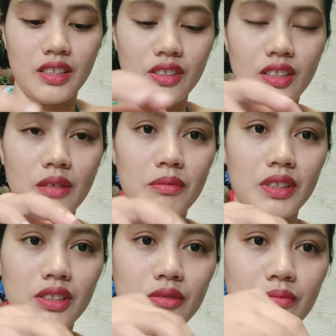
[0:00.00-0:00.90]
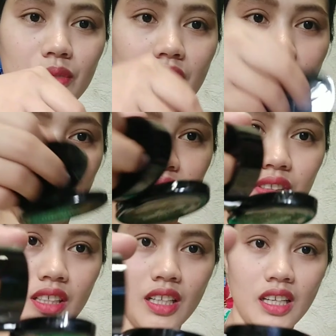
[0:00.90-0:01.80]
Ito naman yung
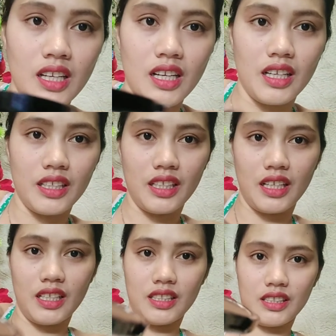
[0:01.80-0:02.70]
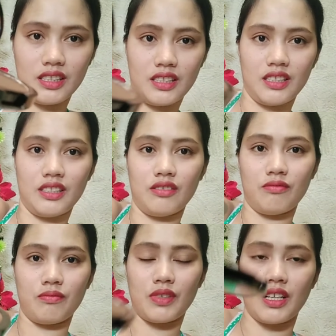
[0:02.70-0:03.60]
brown. Ayan,
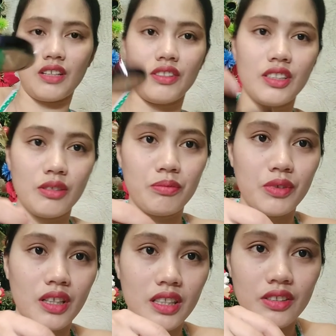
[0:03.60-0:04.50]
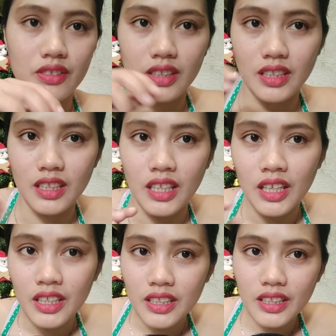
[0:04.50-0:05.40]
yung brown. Ito po ang una.
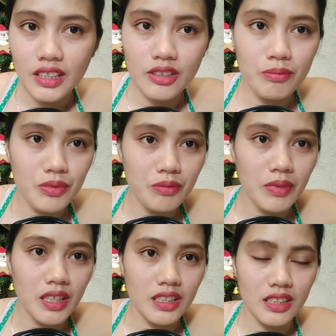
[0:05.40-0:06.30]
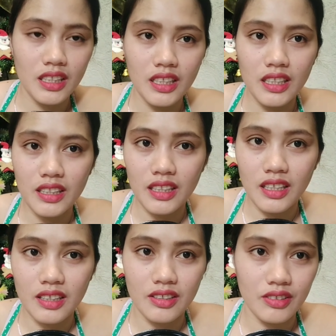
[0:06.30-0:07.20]
Tinan niyo po mga sis, ang
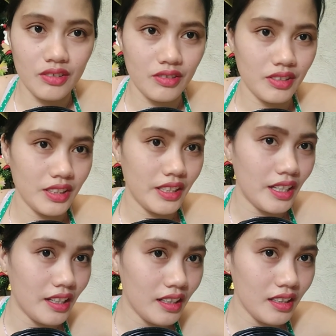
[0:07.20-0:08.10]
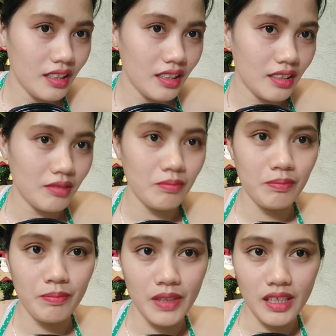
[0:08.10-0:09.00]
ganda. Oh, yan.
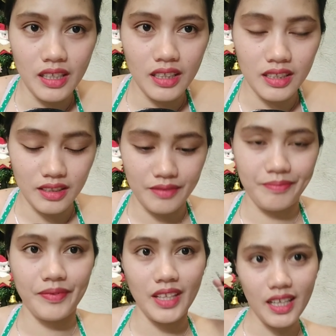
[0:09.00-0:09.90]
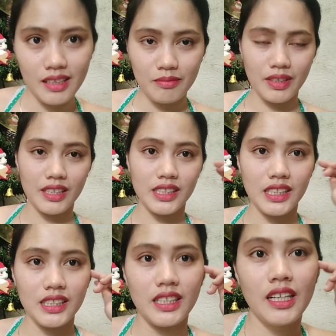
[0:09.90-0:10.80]
Wow. Yan, mga
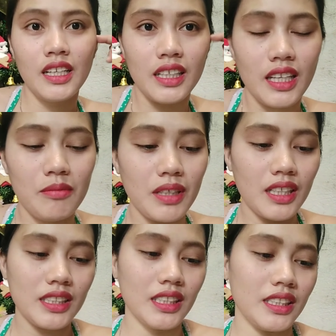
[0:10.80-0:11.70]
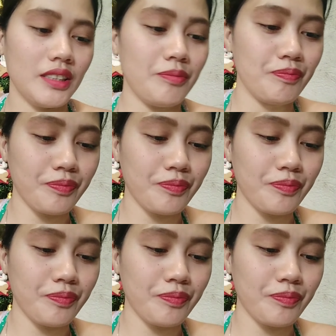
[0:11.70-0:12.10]
sis. Sa mga sis,